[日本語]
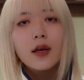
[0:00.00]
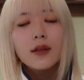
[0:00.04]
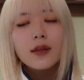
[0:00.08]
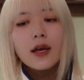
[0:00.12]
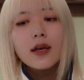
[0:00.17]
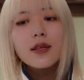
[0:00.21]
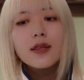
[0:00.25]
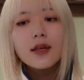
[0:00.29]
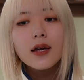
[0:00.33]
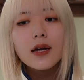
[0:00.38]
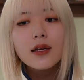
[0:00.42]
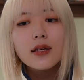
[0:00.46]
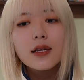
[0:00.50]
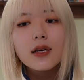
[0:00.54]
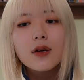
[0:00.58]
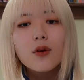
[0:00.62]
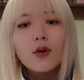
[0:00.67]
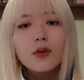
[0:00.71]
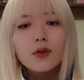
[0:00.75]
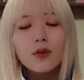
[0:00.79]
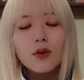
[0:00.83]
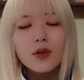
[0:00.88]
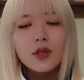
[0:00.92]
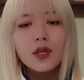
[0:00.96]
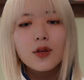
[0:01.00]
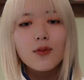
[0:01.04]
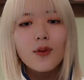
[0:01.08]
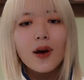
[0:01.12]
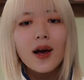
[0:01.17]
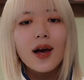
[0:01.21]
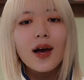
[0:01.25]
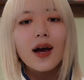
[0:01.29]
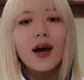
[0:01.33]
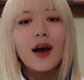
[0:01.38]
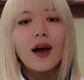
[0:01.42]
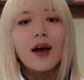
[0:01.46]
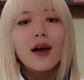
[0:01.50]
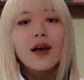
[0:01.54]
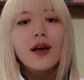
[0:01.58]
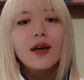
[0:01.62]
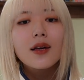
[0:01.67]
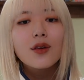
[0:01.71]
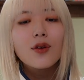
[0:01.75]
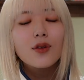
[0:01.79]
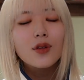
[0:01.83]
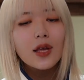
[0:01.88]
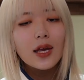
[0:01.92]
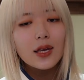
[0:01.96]
確かに今年は
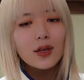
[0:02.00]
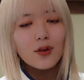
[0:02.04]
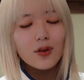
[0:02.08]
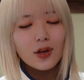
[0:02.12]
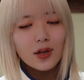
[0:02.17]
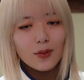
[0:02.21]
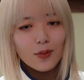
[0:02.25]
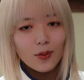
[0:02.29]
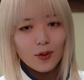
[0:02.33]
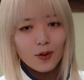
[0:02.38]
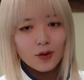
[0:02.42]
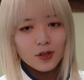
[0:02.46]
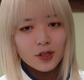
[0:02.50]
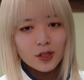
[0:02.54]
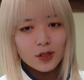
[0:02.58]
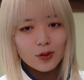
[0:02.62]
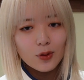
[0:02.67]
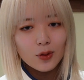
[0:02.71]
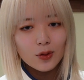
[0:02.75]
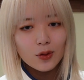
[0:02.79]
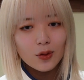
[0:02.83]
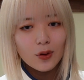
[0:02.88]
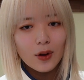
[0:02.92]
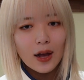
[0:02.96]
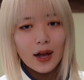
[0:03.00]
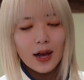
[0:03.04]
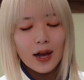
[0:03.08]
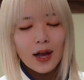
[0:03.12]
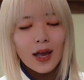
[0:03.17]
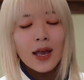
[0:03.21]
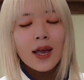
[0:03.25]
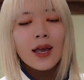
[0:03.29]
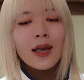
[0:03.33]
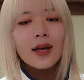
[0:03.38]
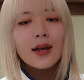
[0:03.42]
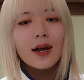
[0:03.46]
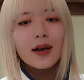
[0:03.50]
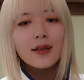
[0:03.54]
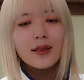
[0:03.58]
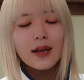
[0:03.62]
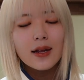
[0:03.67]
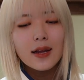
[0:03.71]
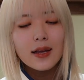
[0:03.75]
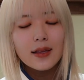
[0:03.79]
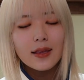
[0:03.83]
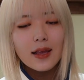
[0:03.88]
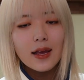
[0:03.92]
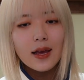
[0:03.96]
去年よりも仕事が減ら
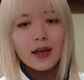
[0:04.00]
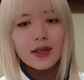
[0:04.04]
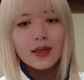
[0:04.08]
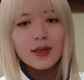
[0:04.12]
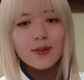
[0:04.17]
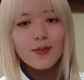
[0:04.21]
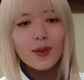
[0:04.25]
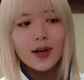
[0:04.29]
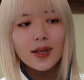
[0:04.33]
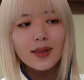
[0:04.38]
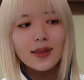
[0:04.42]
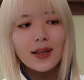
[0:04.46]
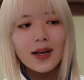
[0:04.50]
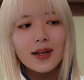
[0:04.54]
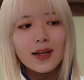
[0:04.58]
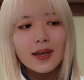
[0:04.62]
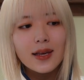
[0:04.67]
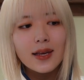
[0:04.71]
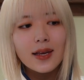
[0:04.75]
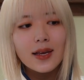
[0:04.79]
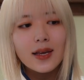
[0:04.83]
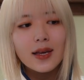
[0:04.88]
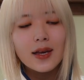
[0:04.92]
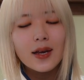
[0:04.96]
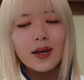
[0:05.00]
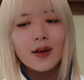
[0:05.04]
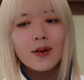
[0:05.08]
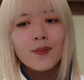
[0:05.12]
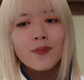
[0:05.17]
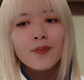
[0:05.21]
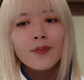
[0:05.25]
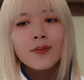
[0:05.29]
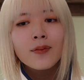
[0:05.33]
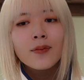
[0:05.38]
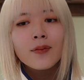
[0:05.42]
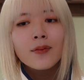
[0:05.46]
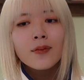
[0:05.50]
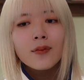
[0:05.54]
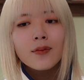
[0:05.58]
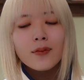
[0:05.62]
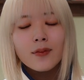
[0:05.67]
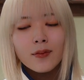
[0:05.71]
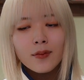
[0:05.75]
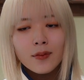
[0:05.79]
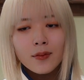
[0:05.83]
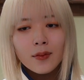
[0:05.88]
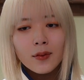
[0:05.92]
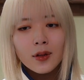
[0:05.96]
されてしまったり、
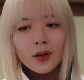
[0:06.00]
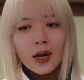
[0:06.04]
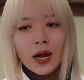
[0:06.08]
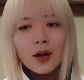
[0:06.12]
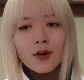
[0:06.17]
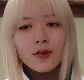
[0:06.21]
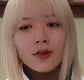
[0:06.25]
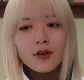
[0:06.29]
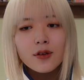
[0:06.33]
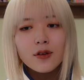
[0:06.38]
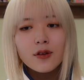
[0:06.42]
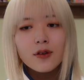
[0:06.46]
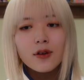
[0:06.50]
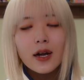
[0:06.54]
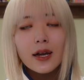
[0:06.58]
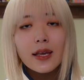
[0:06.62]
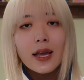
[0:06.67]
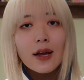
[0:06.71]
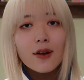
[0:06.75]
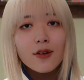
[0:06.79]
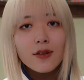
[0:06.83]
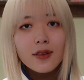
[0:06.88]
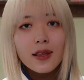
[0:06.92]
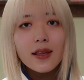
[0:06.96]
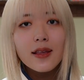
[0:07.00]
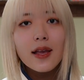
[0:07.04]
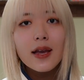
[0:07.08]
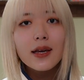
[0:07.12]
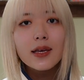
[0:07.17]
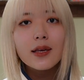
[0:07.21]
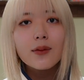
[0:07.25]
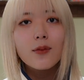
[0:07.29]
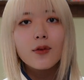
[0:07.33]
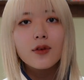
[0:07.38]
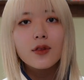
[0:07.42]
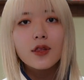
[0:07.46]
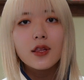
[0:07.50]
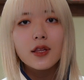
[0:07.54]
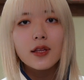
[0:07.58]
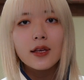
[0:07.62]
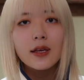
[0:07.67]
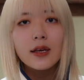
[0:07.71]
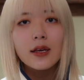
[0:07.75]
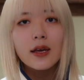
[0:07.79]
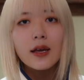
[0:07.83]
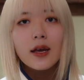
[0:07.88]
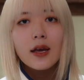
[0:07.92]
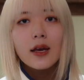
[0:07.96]
うん、ラウールくんがやるせない気持ち
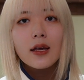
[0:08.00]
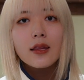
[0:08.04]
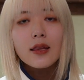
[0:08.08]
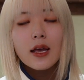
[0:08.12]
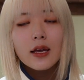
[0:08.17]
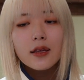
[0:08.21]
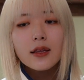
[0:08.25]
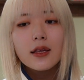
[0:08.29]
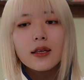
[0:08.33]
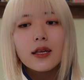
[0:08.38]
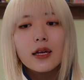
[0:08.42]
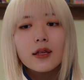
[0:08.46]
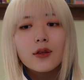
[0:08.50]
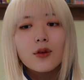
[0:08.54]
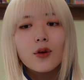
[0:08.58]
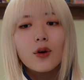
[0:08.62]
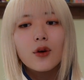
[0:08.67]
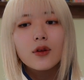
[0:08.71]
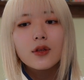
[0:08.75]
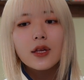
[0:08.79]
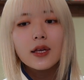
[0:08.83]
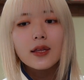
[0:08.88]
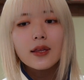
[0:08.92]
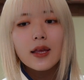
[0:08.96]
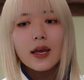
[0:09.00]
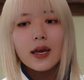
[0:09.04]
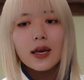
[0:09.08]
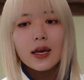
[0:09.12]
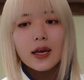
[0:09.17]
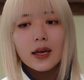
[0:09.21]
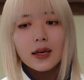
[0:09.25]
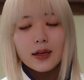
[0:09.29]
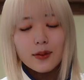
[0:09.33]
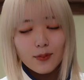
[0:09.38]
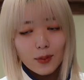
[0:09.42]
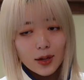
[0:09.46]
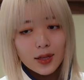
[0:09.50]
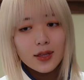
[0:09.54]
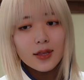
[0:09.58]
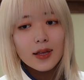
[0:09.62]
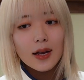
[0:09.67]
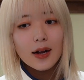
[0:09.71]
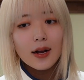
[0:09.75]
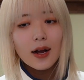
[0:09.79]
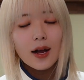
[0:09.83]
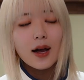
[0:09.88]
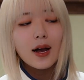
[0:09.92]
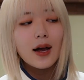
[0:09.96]
になってたと出ていまし
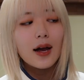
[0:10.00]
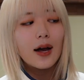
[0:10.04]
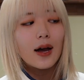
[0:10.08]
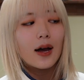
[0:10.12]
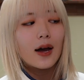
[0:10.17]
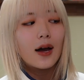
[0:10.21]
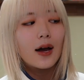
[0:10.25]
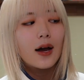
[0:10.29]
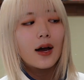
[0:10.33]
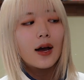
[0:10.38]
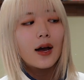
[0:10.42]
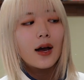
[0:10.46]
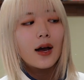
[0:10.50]
たが、